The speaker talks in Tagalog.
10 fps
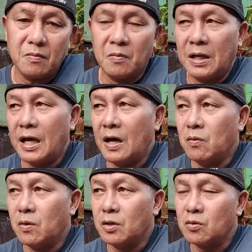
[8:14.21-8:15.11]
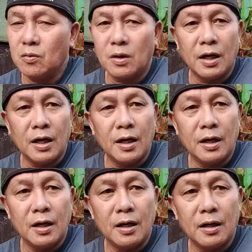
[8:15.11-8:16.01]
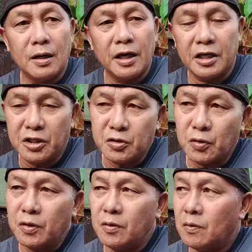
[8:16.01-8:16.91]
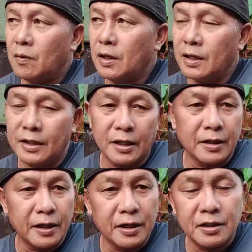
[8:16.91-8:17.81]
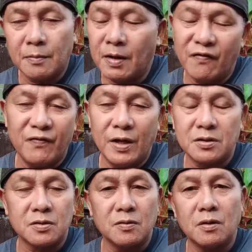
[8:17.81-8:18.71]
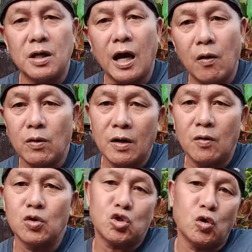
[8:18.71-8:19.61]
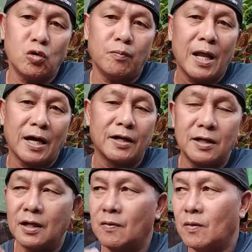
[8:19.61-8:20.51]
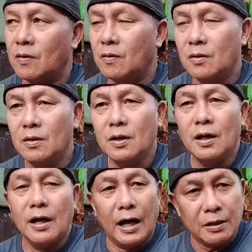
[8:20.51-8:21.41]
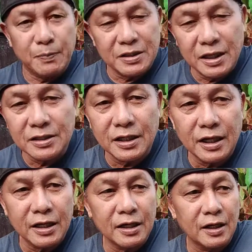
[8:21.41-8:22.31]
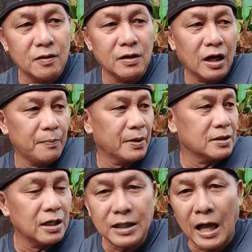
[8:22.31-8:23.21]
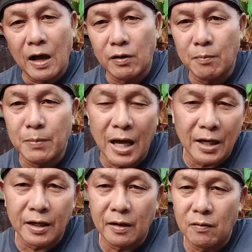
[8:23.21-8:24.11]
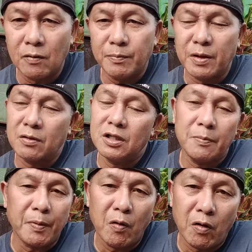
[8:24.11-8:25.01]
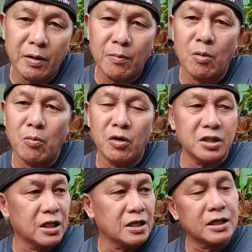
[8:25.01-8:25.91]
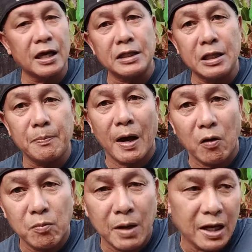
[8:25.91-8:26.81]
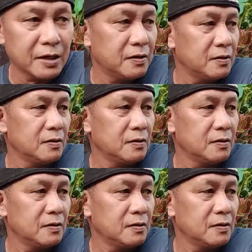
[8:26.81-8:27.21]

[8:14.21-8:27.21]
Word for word: Wala ho itong uh, editor, wala nagkikreate ng mga vlogs ko. Ako lang ho solo vlogger. At pasensya na rin kayo, nakapagsalita ako ng vlogger ako, pero hindi pa ako na monetize kaya hindi pa ako vlogger.